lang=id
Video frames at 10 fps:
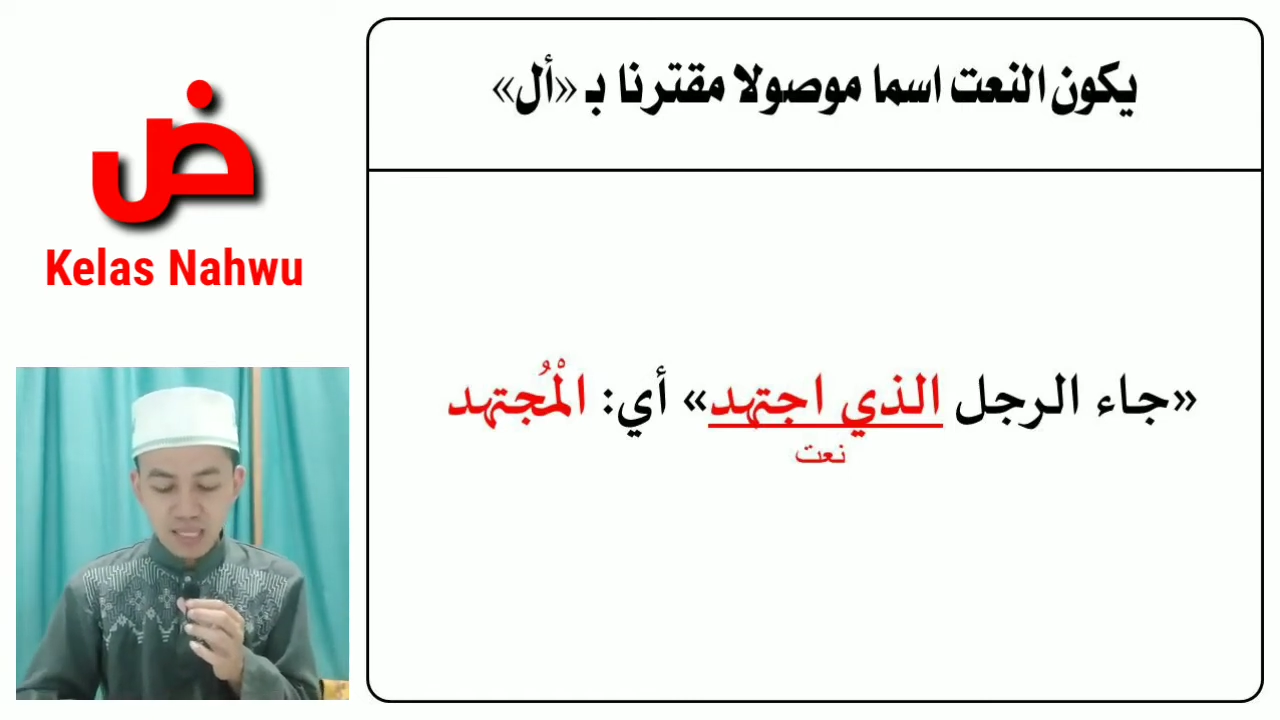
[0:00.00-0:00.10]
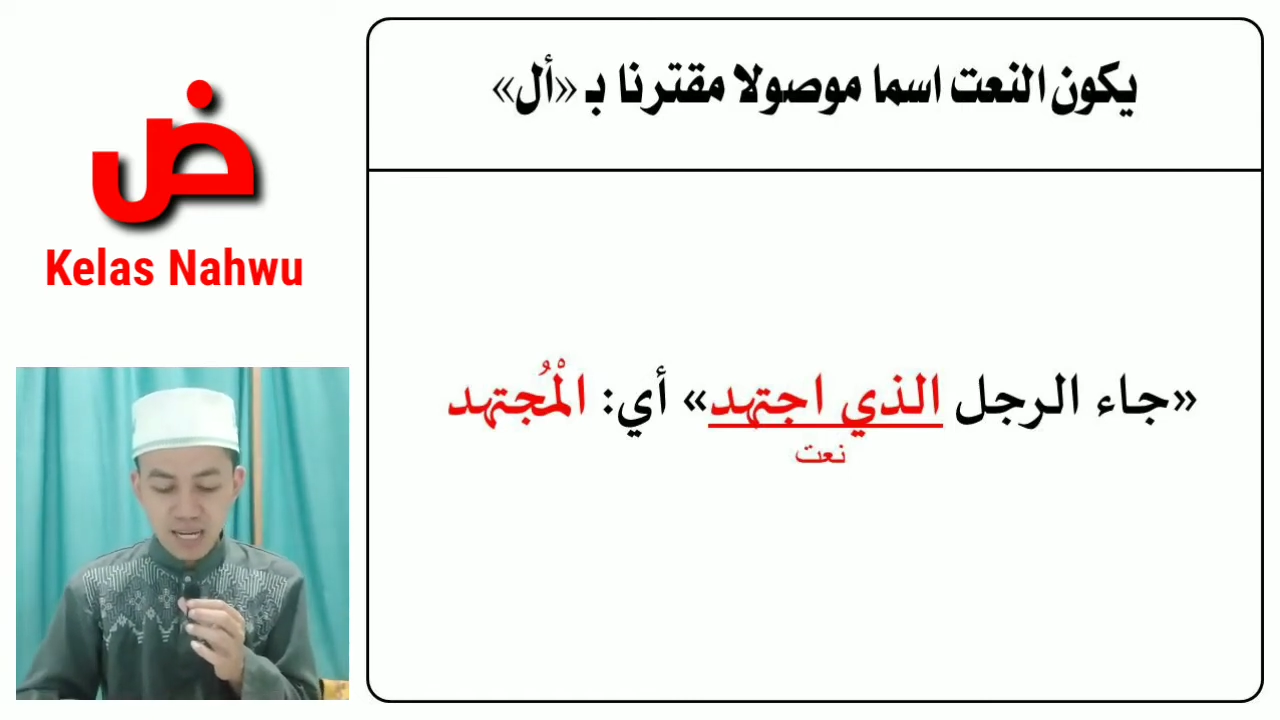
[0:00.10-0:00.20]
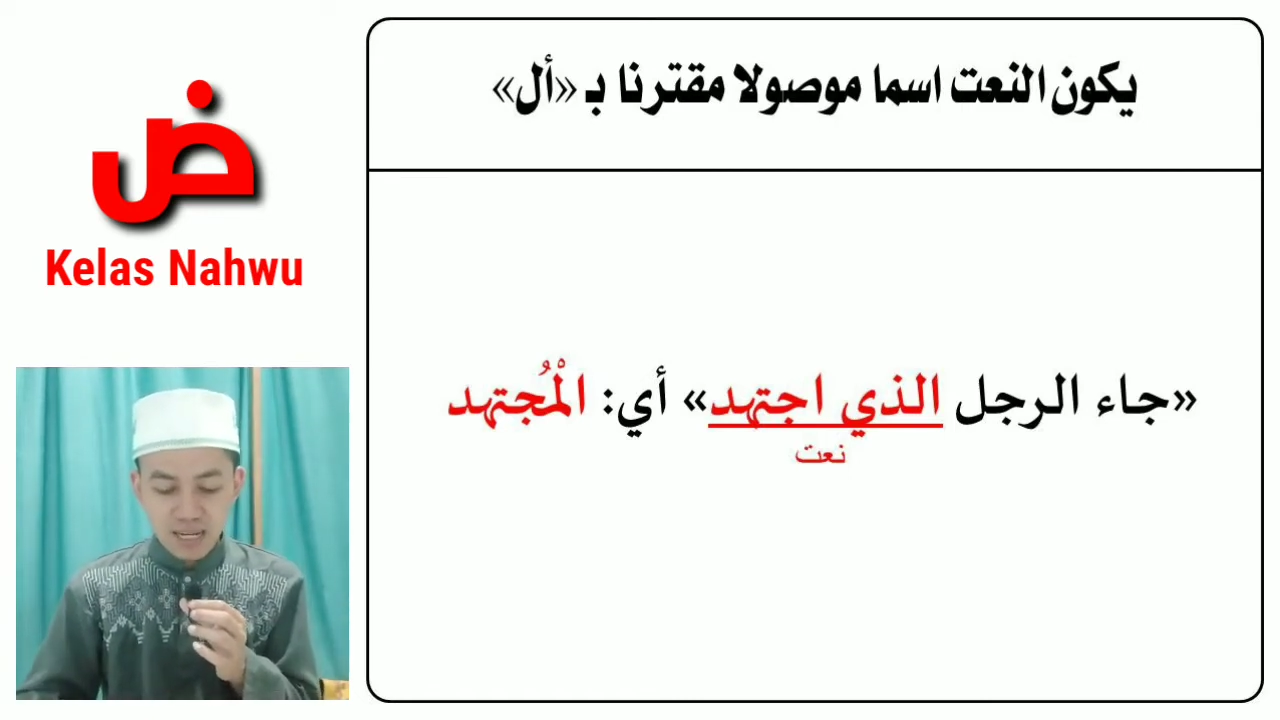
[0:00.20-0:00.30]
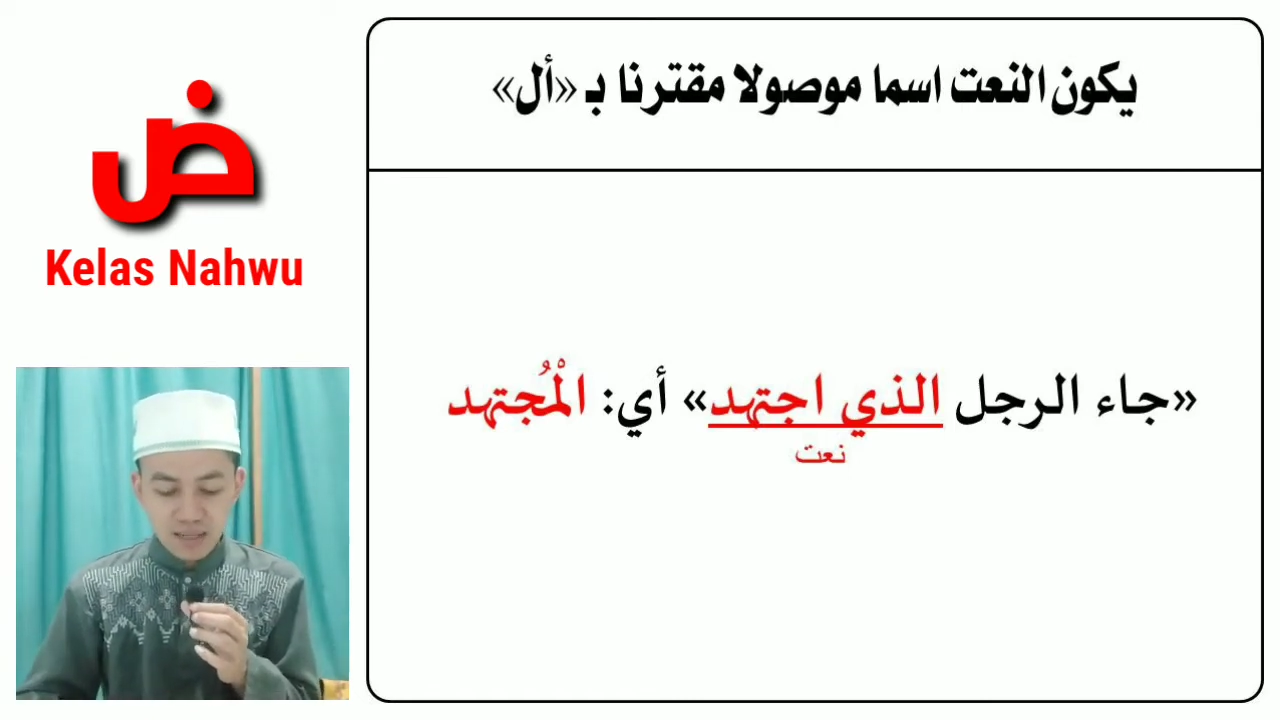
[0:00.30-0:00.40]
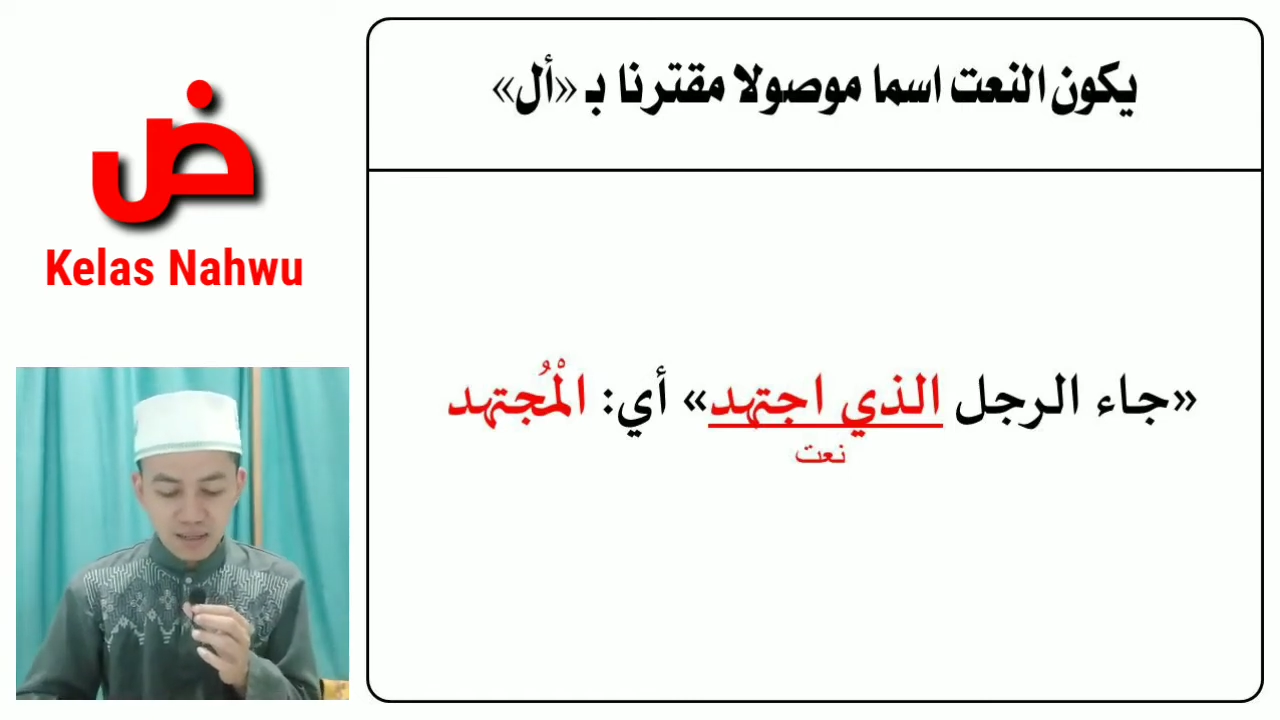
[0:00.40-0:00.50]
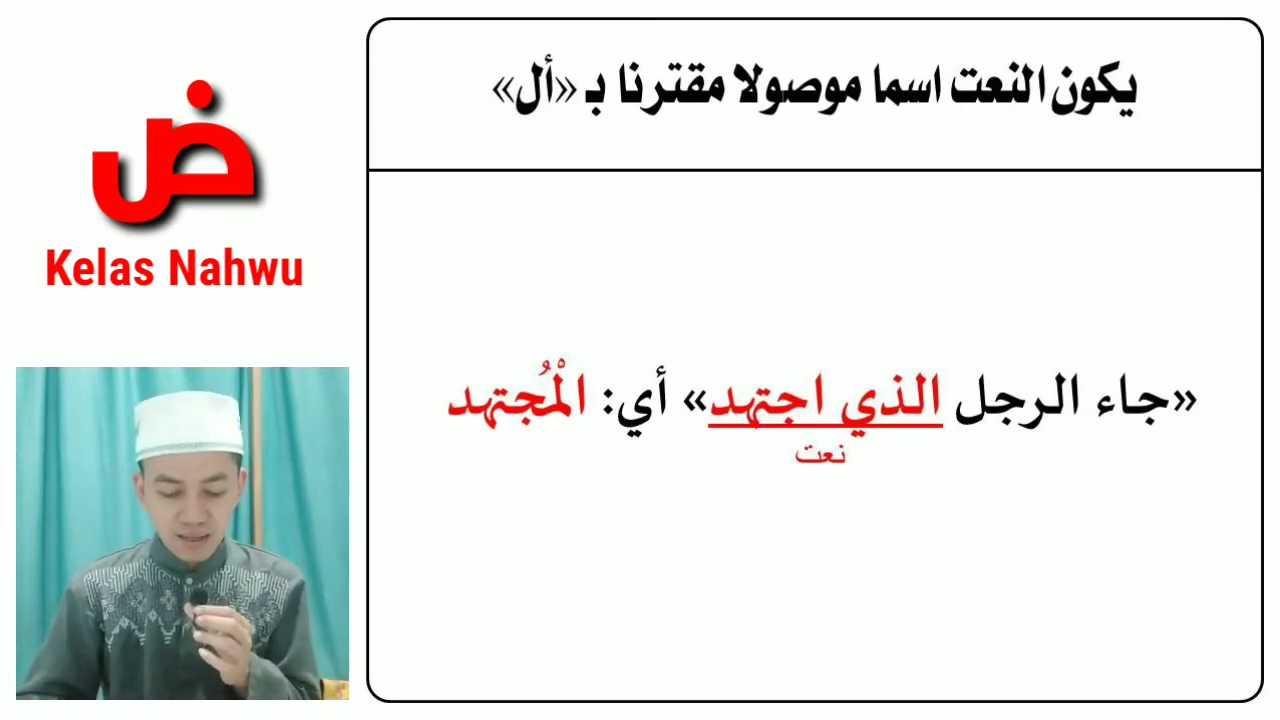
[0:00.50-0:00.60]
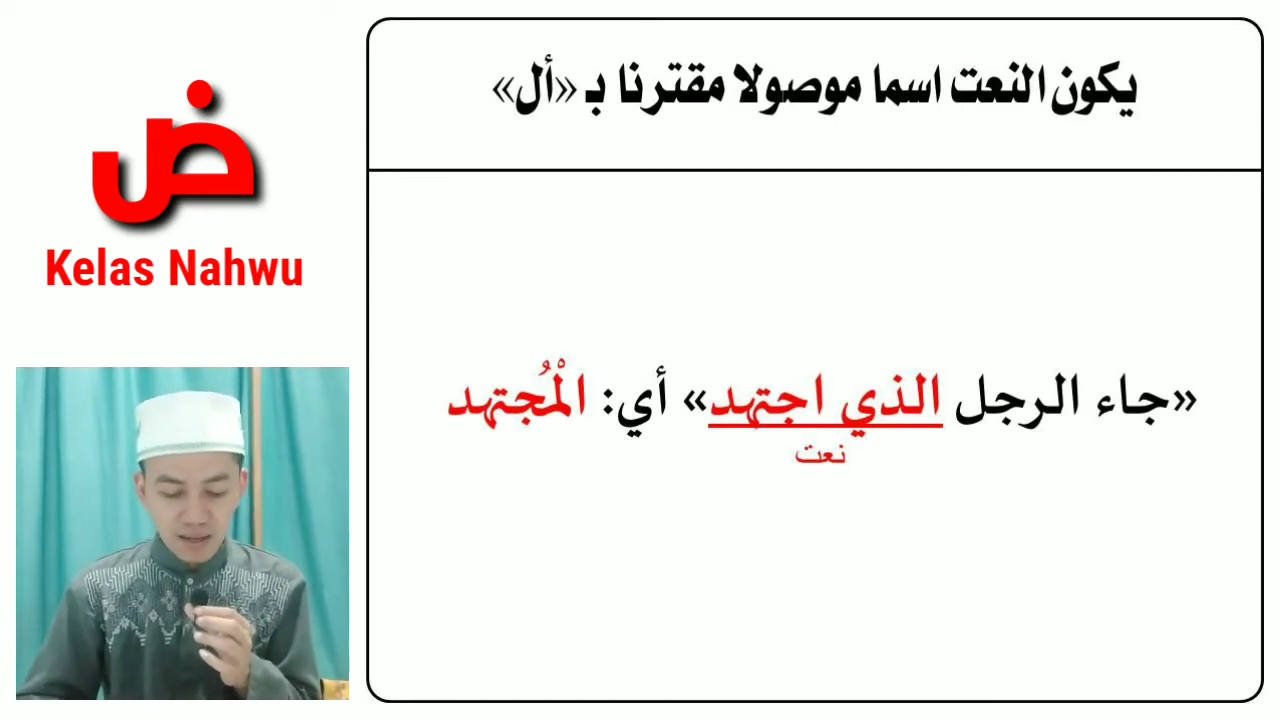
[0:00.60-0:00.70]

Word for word: yang